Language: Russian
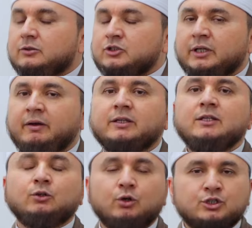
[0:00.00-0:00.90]
Человек
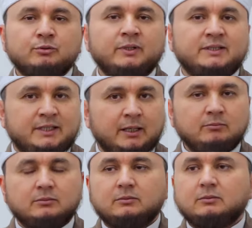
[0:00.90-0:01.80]
не должен быть
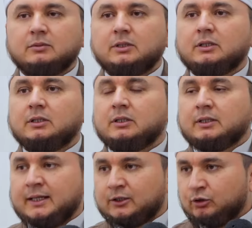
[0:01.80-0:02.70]
тем,
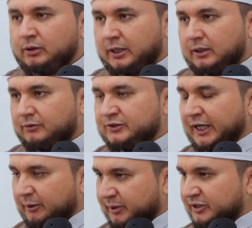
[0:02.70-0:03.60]
который
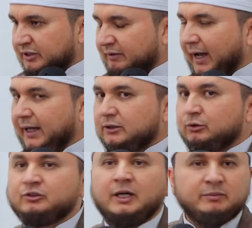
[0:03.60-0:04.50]
всех призывает,
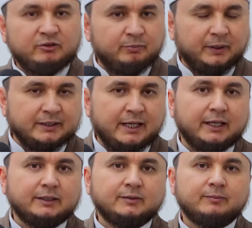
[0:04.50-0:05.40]
но сам не
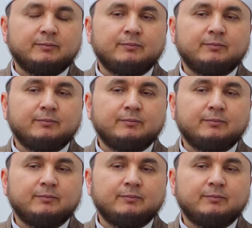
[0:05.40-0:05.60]
выполняет –